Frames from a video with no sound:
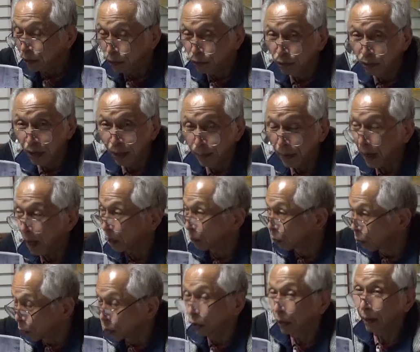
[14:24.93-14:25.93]
とすれば
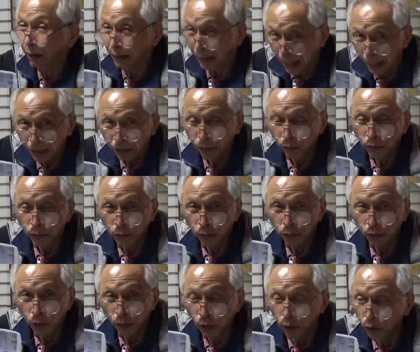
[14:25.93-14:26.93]
ここではないというこ
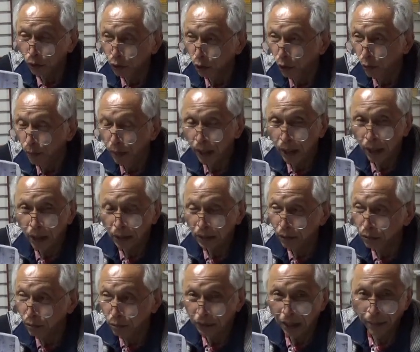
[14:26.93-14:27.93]
とを証明
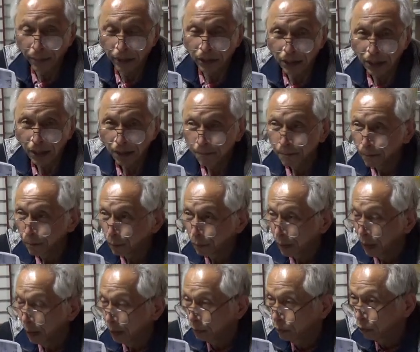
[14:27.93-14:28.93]
するためにね
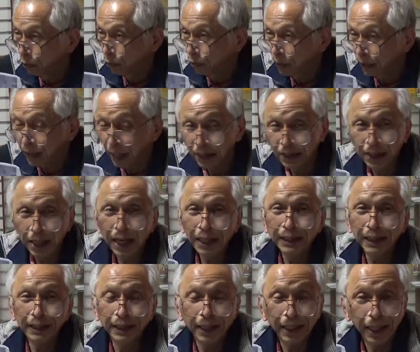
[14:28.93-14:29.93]
そういうふうに書き換え
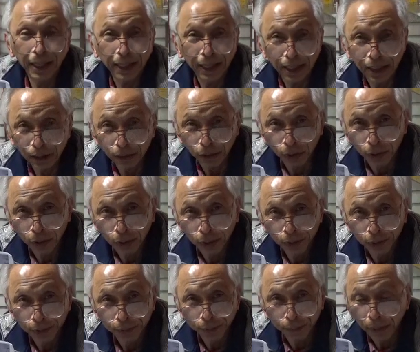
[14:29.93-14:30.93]
たんじゃないかなと
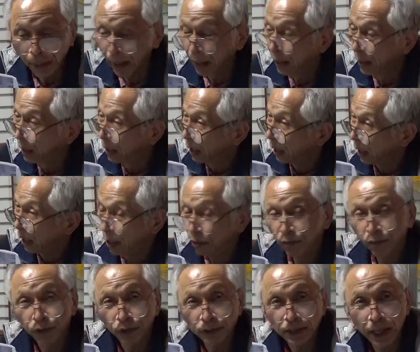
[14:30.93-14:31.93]
まあ
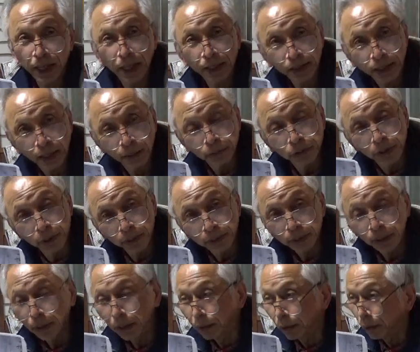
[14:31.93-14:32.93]
冬人さんがやったかもしれま
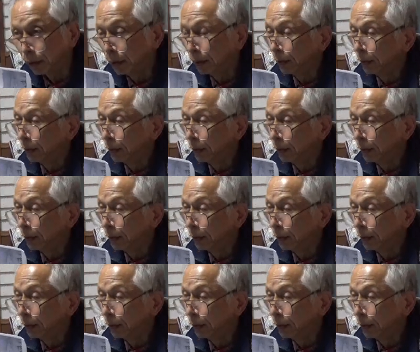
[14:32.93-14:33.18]
せんけど